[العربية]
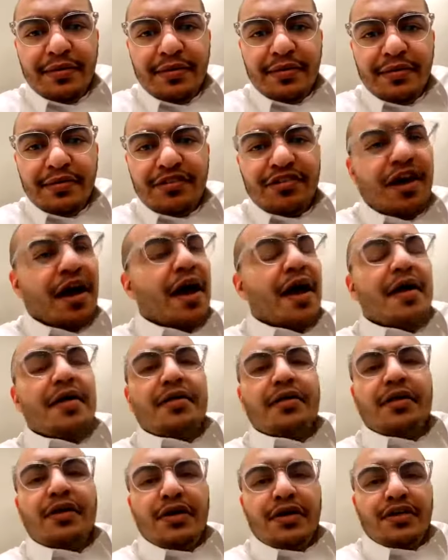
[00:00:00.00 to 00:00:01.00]

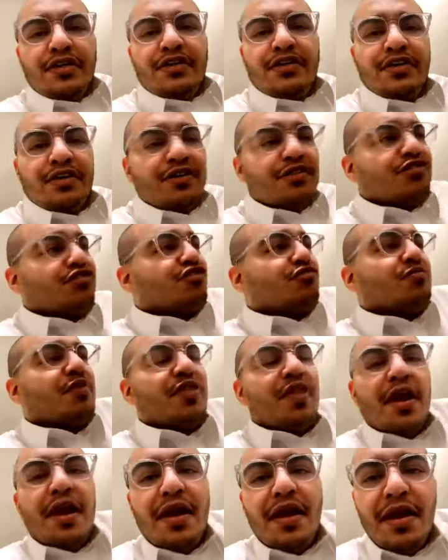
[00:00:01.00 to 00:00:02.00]
صحن ديش نص
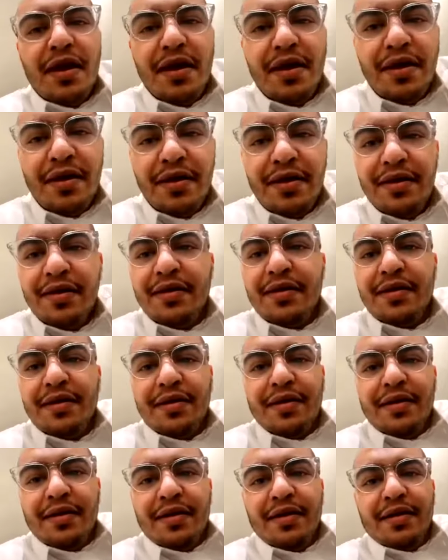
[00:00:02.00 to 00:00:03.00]
مظله
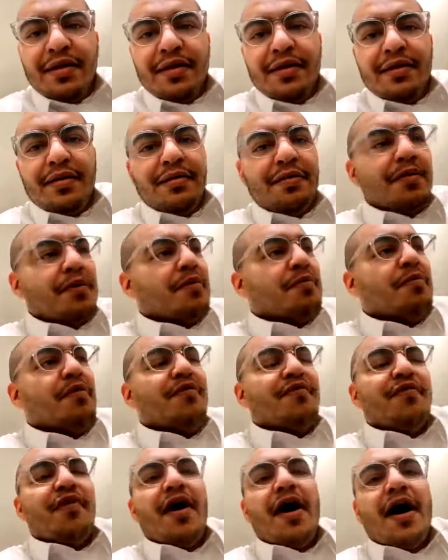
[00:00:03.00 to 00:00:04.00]
آه،
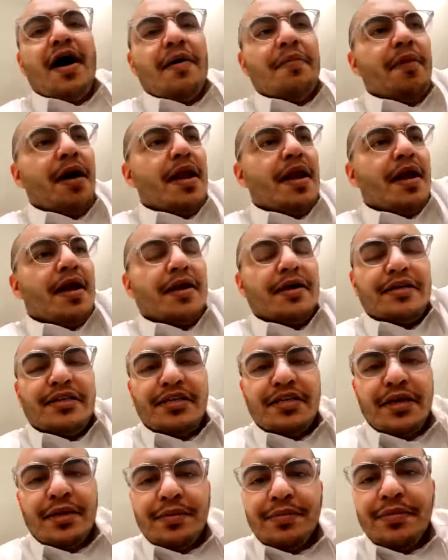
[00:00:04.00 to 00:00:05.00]
منفاخ ما له
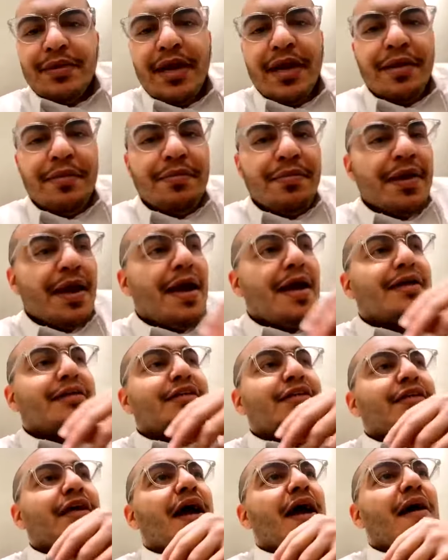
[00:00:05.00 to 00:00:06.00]
خشه يعني
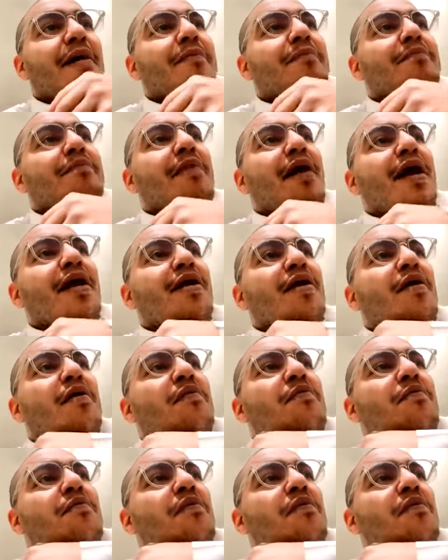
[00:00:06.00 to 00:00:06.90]
اشياء ما الام